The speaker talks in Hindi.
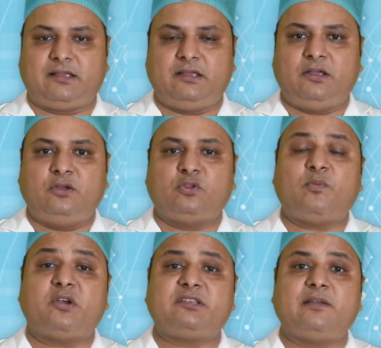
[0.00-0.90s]
है तो
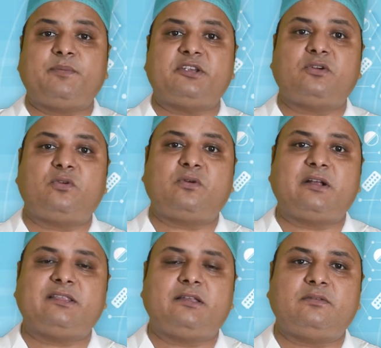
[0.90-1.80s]
बहुत से पेशेंटों
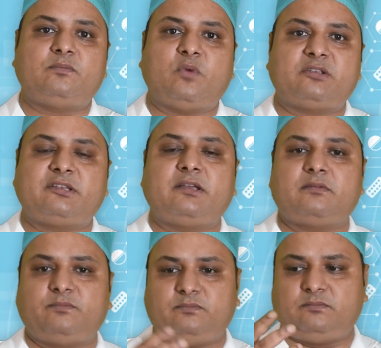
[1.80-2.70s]
के अंदर बहुत से
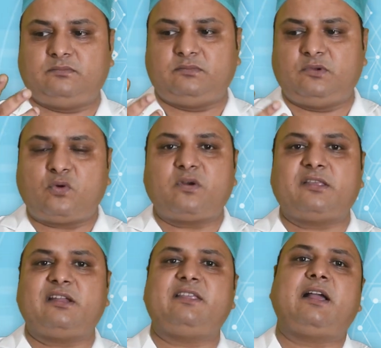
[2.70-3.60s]
लोगों के
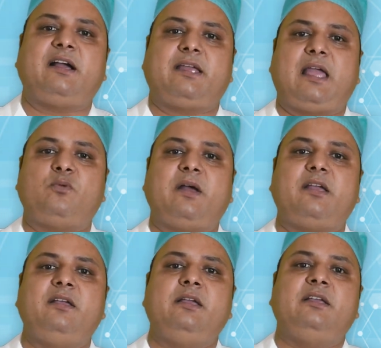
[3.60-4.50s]
अंदर देखा गया हुआ
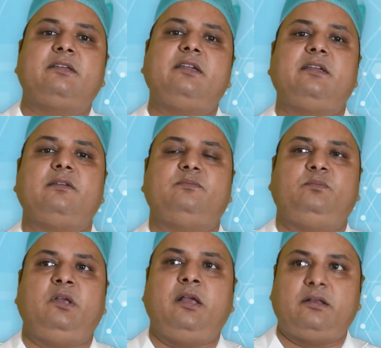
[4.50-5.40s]
है कि
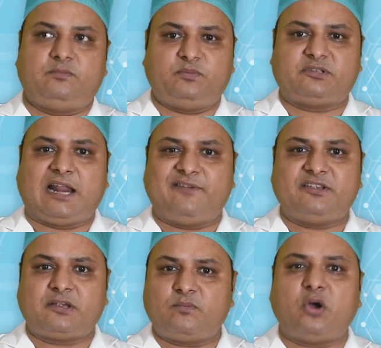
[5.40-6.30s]

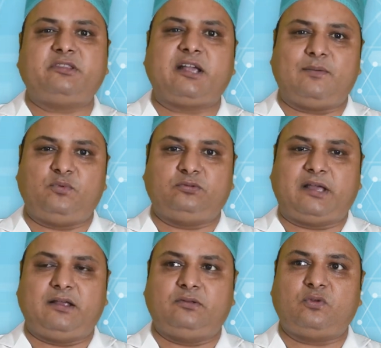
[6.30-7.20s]
सलाइवेशन बहुत ही कम होता
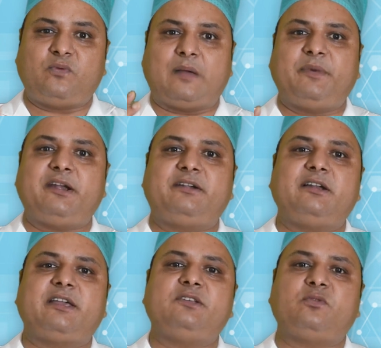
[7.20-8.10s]
है तो वहाँ पे डेंटल
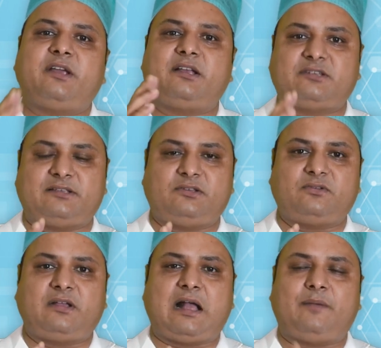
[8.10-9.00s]
केरिस होने का चांसेस
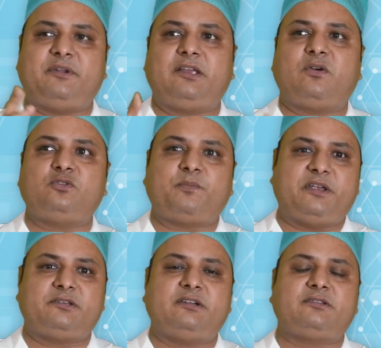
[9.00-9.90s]
और आपने देखा जो
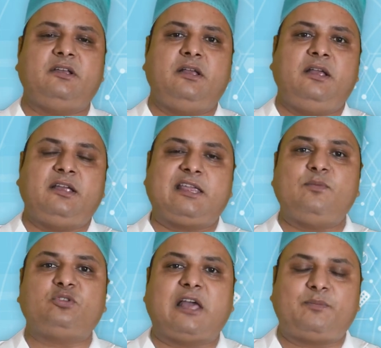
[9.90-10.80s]
पेशेंट्स
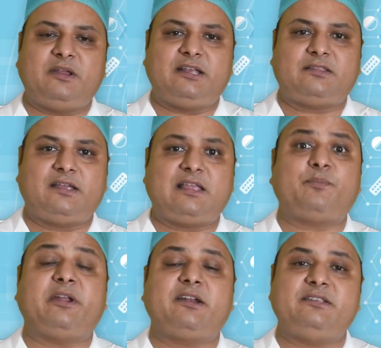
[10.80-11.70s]
कीमोथेरेपी लेते हैं या
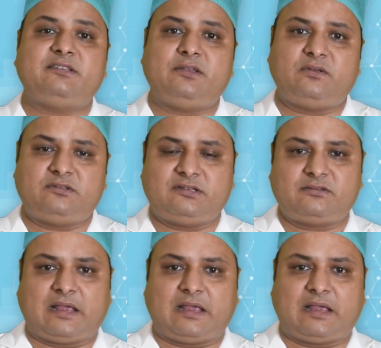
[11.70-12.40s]
प्रेगनेंसी जिस